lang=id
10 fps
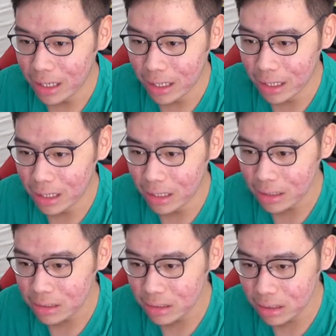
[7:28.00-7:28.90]
Eh, uh,
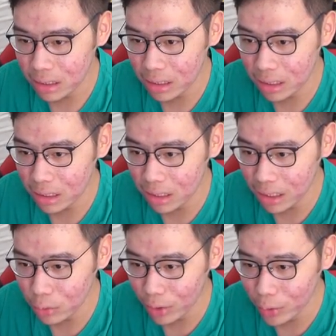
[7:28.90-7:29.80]

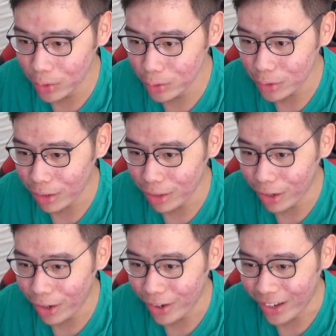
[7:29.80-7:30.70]
uh, aduh, aduh, aduh,
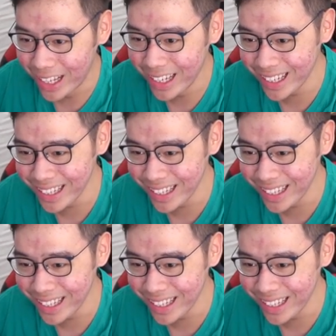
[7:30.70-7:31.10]
tolong.